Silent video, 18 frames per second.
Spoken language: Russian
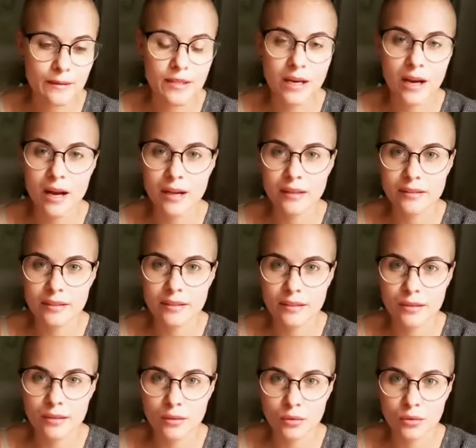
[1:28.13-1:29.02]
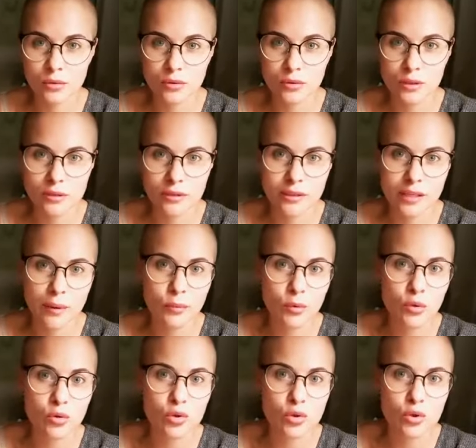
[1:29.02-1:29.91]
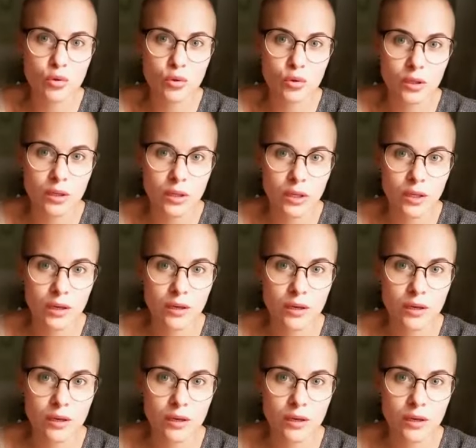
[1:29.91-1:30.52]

театр такой, драм-кружок –